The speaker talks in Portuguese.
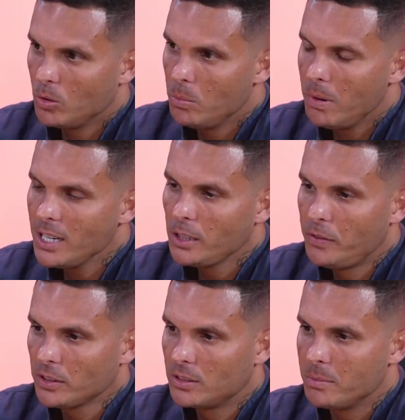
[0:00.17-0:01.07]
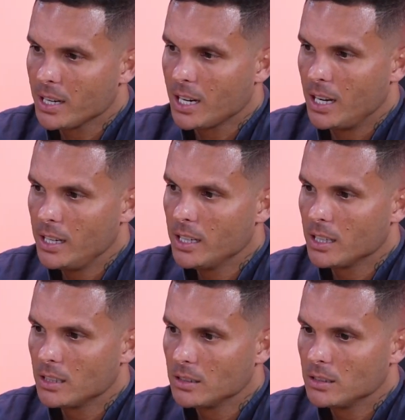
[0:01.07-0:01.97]
O mais difícil da minha
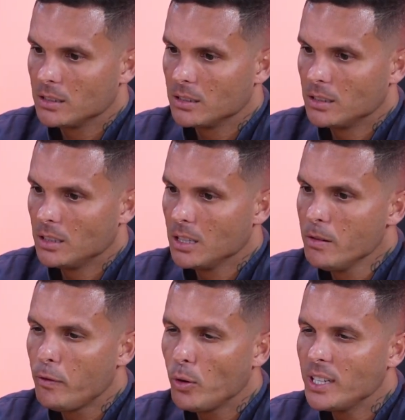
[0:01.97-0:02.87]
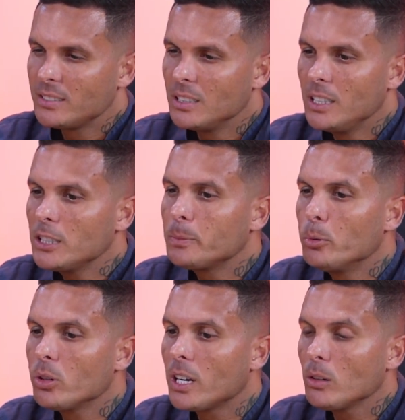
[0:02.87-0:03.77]
carreira não foi esse início
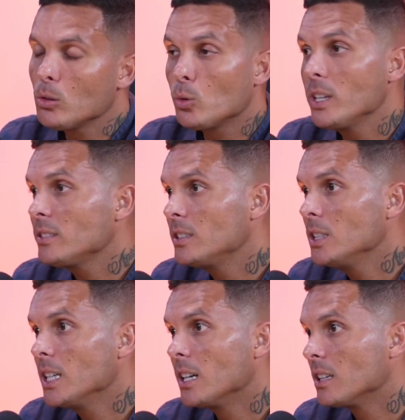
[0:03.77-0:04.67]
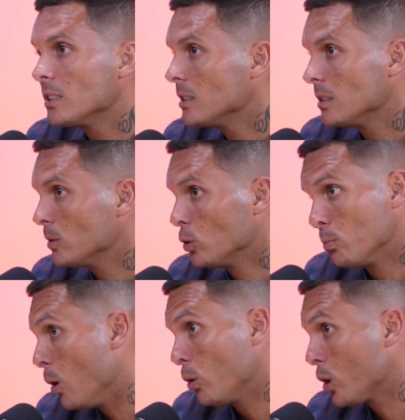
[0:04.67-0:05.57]
porque eu não conhecia o
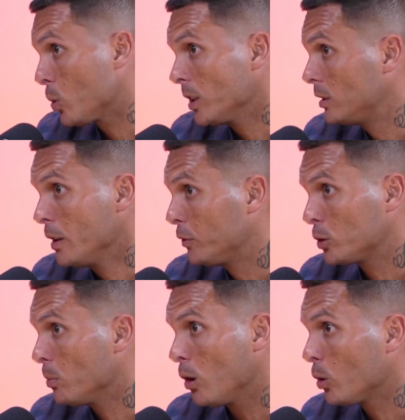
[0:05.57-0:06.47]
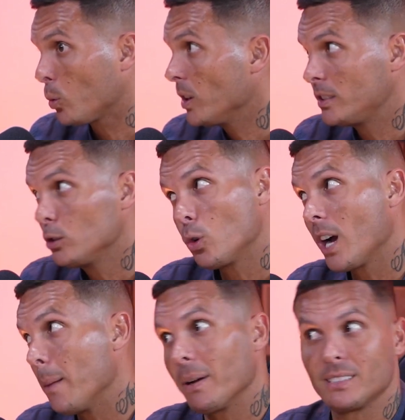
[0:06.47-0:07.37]
bom, eu não conhecia o futebol, eu não conhecia o jogar
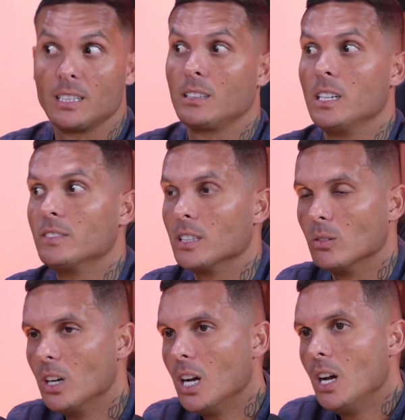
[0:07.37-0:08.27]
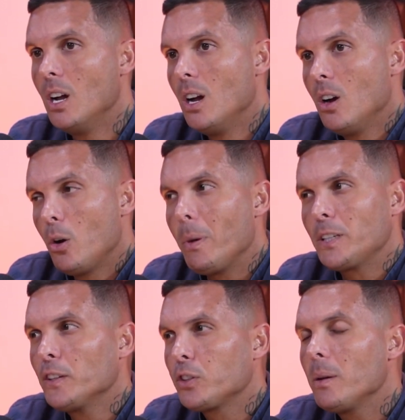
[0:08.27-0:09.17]
aparecer na televisão. Uhum. Mas
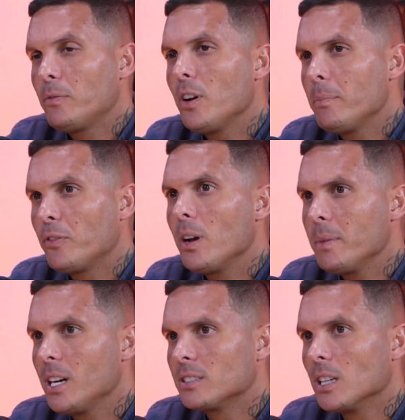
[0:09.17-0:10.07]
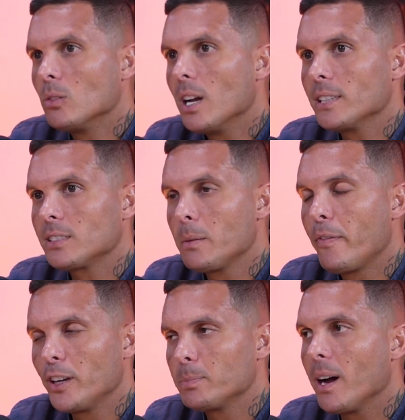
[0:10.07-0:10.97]
difícil foi, foi, foi, a minha lesão, essa que me
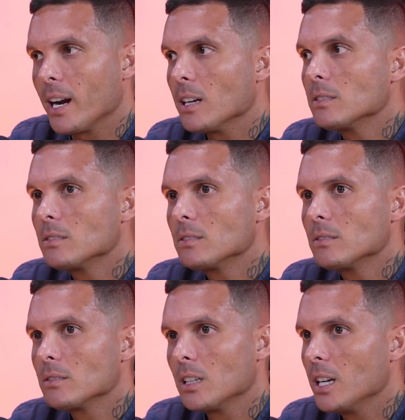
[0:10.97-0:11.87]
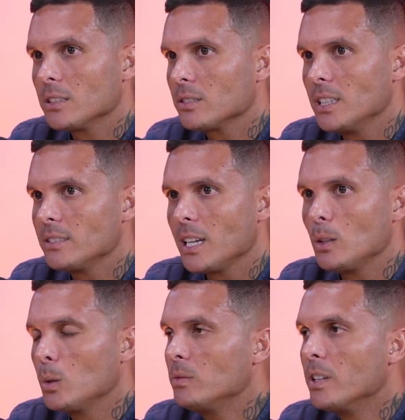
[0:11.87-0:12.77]
fez é. parar. Uhum. Essa aí, sem
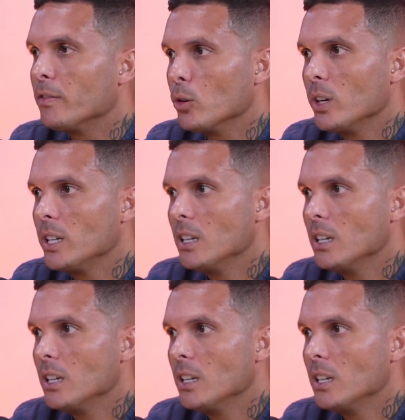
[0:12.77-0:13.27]
dúvida, foi.